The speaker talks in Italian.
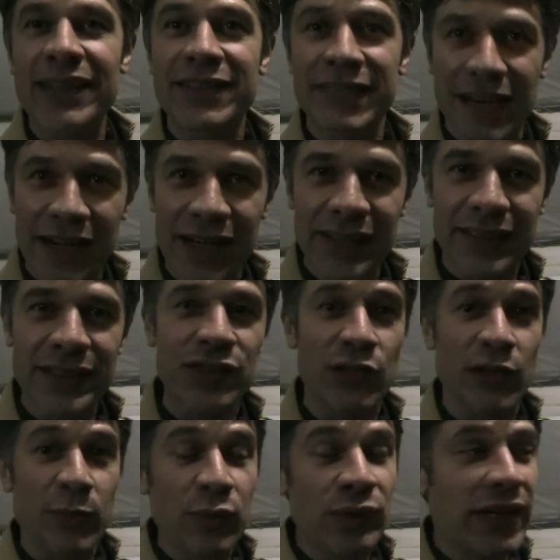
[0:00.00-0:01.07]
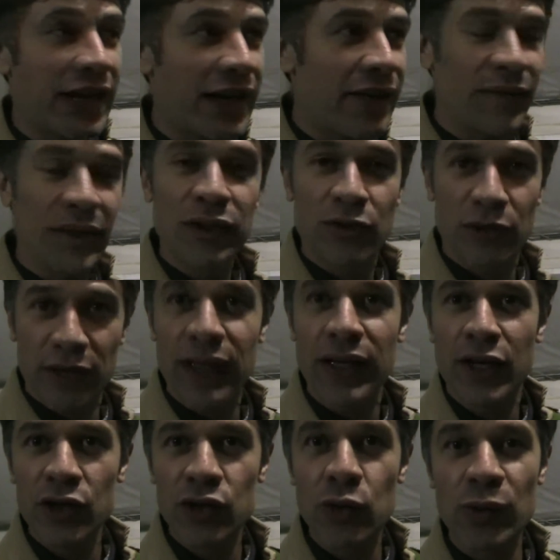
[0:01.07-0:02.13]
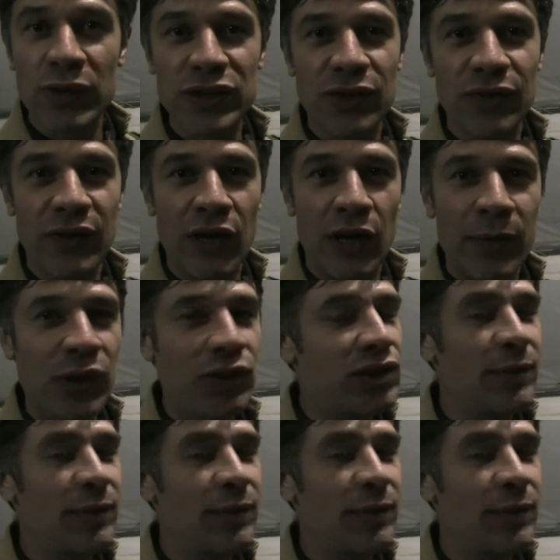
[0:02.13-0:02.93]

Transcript: attirare l'attenzione, puntare i riflettori su questo fenomeno.